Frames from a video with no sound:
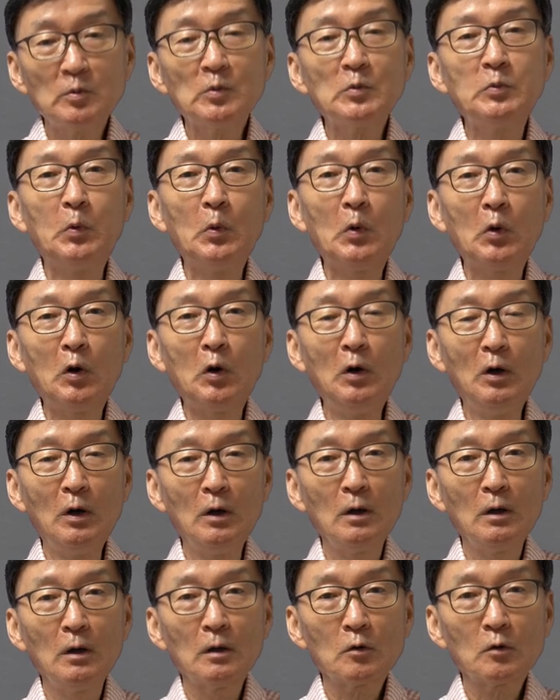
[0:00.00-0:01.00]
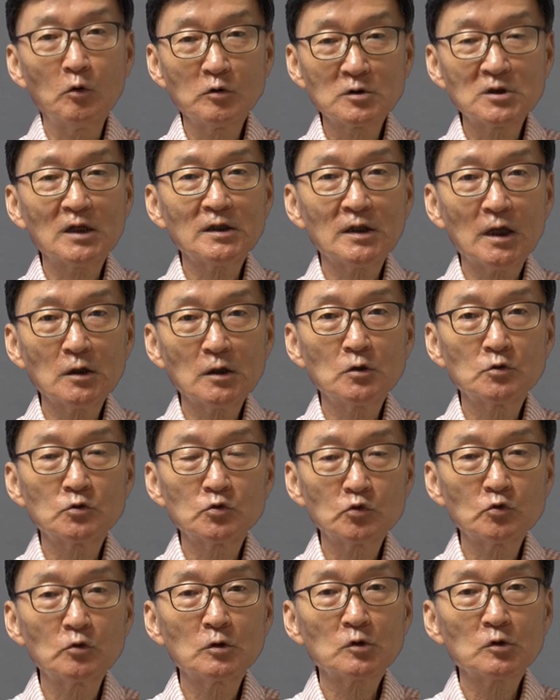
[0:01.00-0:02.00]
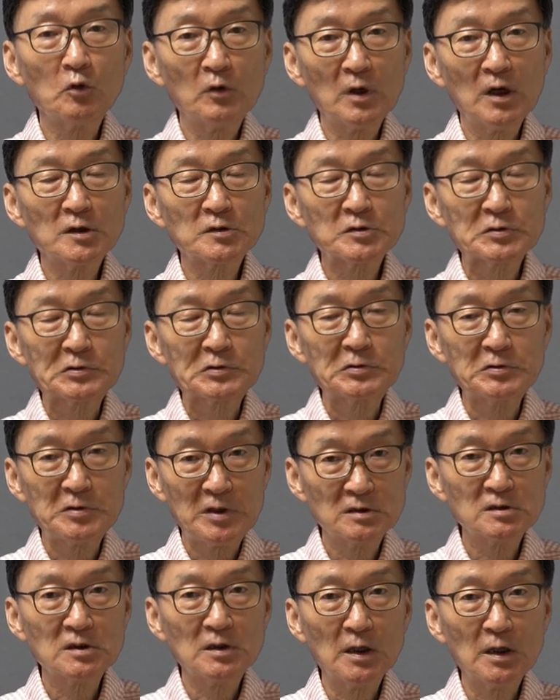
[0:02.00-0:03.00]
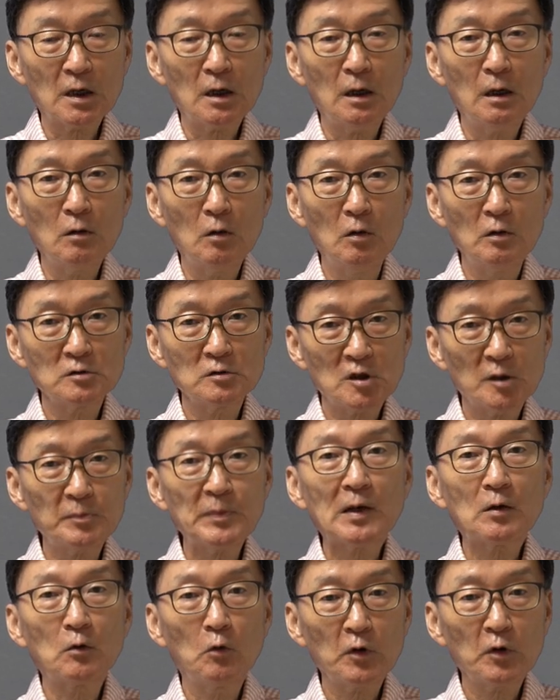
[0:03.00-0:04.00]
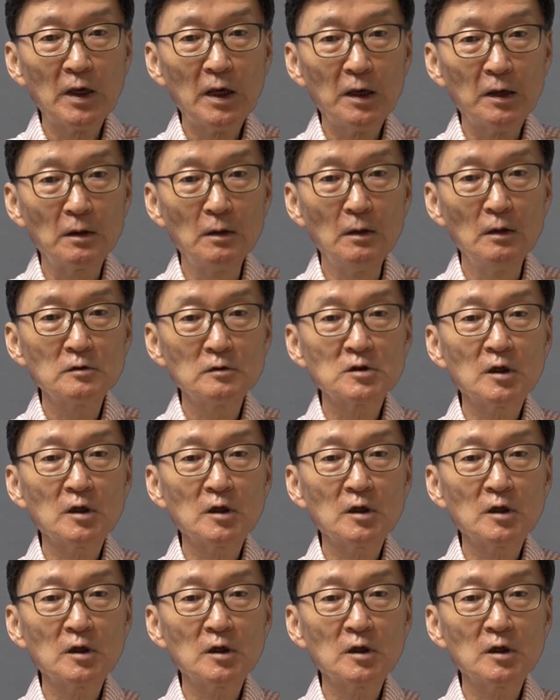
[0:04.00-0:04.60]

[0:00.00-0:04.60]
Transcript: 이미 뭐, 공산당이 중국을 통일했으니까요. 재팬, 오케이.